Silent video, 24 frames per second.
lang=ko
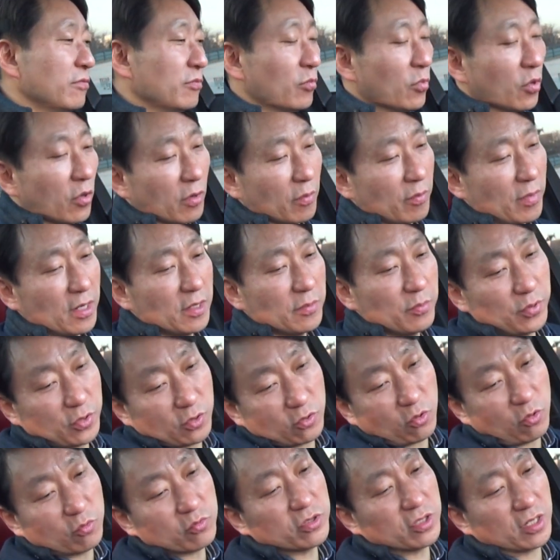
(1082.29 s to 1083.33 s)
뭐 빨리
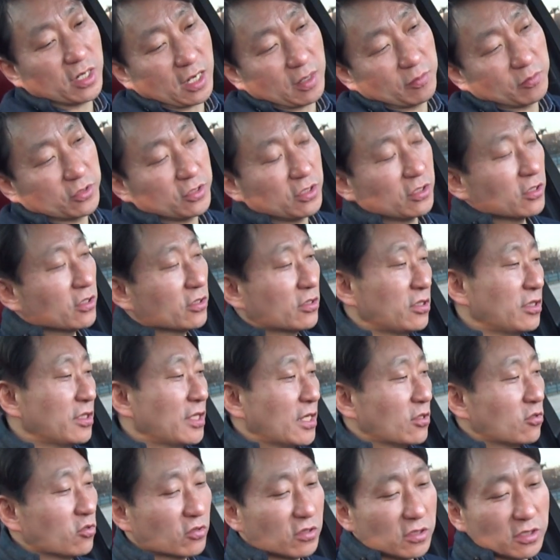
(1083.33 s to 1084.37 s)
피로 옮겨라 뭐 이런 것들이
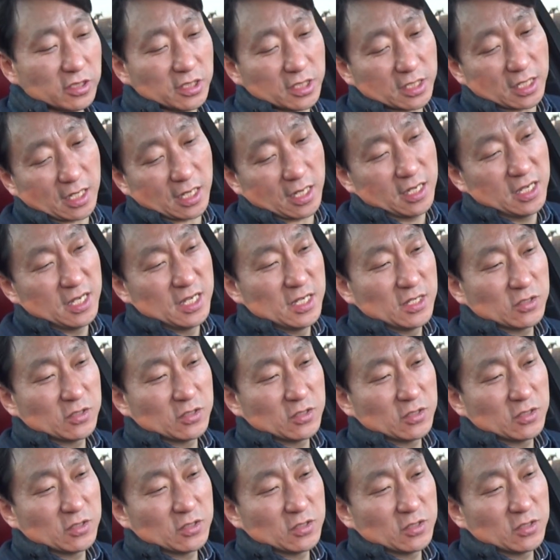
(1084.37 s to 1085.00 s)
계속 뜨니까